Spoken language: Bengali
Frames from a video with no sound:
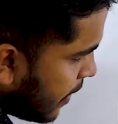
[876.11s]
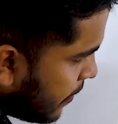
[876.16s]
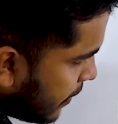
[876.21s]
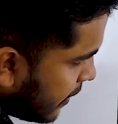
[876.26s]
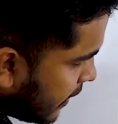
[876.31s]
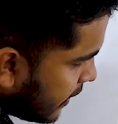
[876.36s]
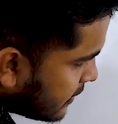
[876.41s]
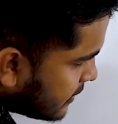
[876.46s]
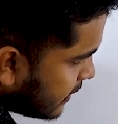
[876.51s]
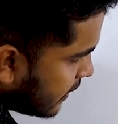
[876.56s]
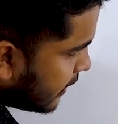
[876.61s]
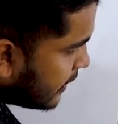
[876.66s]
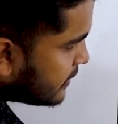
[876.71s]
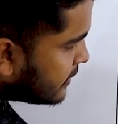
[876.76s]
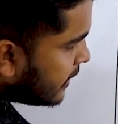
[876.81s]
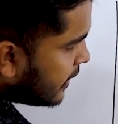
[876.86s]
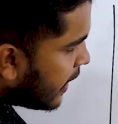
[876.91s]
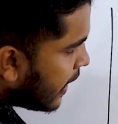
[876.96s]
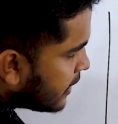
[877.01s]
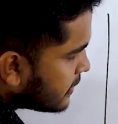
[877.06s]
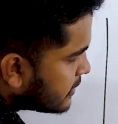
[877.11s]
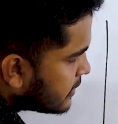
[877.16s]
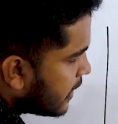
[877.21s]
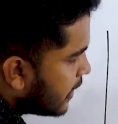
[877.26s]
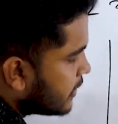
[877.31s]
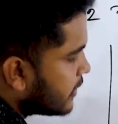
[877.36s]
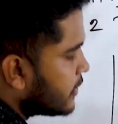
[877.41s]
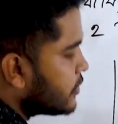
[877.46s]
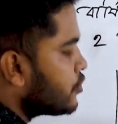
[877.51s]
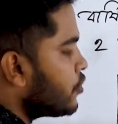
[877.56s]
সেভেন এক্স আর এই যে এক্স
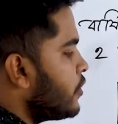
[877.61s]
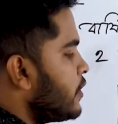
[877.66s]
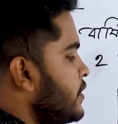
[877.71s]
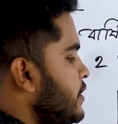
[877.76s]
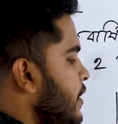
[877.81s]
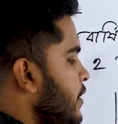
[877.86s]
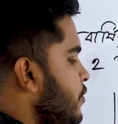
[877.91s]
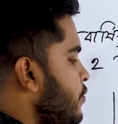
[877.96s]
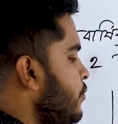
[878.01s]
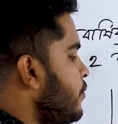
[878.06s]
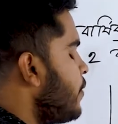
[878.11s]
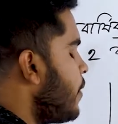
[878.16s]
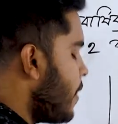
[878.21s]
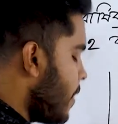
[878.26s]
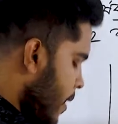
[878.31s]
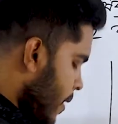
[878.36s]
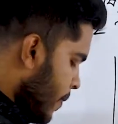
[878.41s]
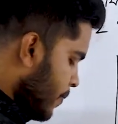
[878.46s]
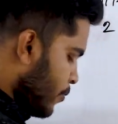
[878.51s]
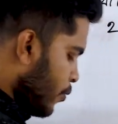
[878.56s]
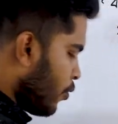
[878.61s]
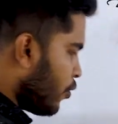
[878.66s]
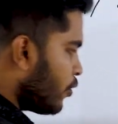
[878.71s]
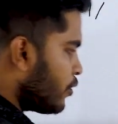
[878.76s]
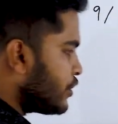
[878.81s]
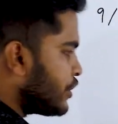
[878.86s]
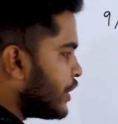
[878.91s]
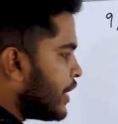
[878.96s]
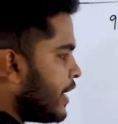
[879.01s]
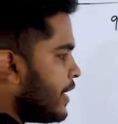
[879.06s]
কাটা চলে যাইতো তখন
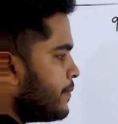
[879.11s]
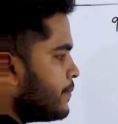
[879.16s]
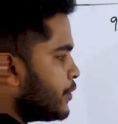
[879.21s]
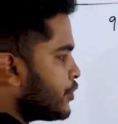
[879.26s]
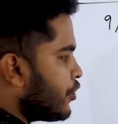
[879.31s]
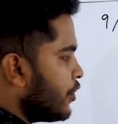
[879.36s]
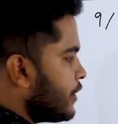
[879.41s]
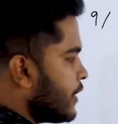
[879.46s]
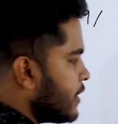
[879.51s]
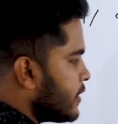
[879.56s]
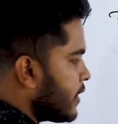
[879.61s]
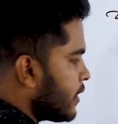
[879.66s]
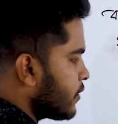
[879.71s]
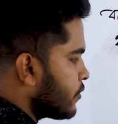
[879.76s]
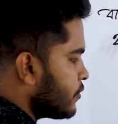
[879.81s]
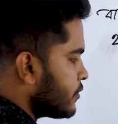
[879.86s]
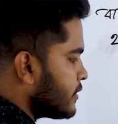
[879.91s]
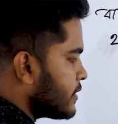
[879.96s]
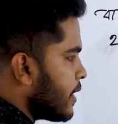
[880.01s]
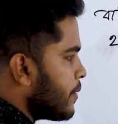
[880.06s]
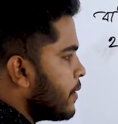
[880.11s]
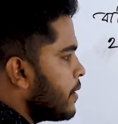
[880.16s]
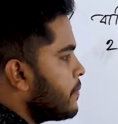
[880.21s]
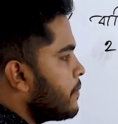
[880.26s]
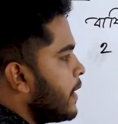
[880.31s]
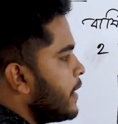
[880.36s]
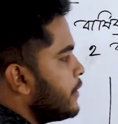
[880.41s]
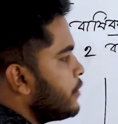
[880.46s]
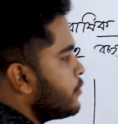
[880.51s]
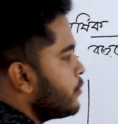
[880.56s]
সেই বিষয়টাই থাকতো সেভেন
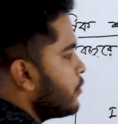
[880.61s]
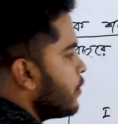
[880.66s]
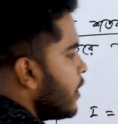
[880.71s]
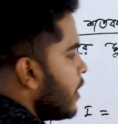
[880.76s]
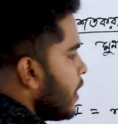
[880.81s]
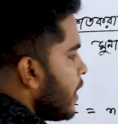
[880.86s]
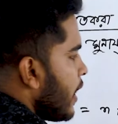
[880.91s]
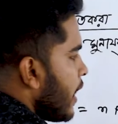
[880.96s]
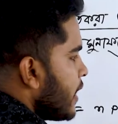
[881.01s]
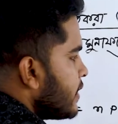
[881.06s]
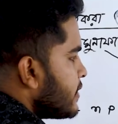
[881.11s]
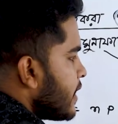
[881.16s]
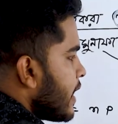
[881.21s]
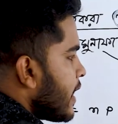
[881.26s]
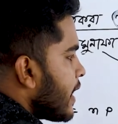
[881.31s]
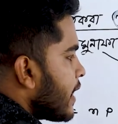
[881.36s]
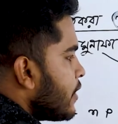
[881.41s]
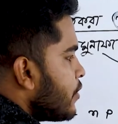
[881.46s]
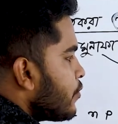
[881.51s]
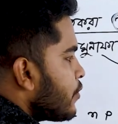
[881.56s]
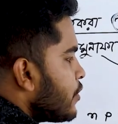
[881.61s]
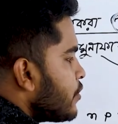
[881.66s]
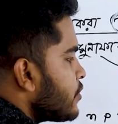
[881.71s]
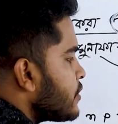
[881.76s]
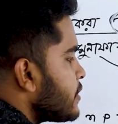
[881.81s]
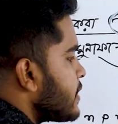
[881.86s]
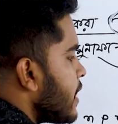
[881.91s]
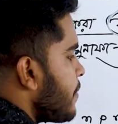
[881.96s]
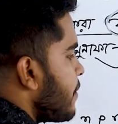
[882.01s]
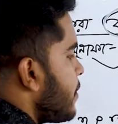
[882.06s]
বাই টু এই যে এইখানেও কিন্তু
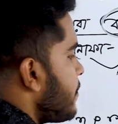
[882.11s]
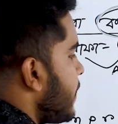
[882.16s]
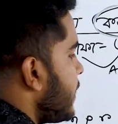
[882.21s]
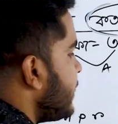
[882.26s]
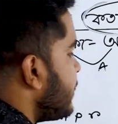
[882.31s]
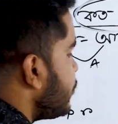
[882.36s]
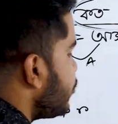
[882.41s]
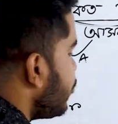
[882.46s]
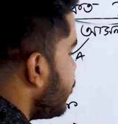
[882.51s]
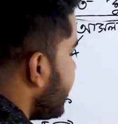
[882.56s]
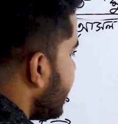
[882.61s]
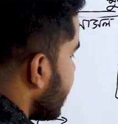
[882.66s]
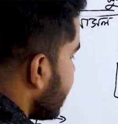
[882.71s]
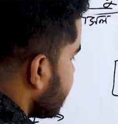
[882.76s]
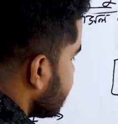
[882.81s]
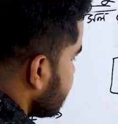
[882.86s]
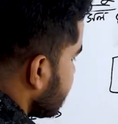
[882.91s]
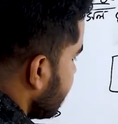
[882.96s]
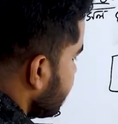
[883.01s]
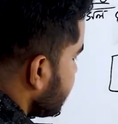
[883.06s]
সেভেন বাই টুই আছে